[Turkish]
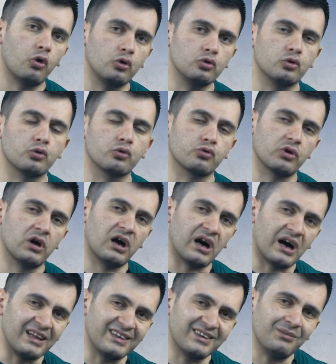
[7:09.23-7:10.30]
19
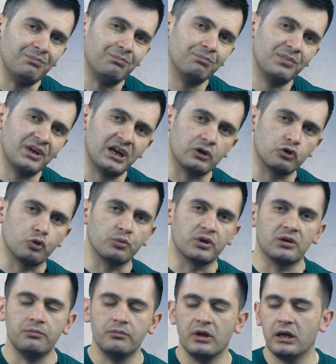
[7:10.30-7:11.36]
alırım. Bir araya
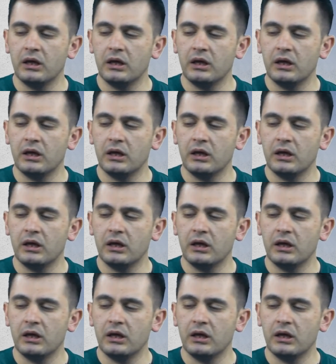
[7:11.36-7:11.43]
toplarım.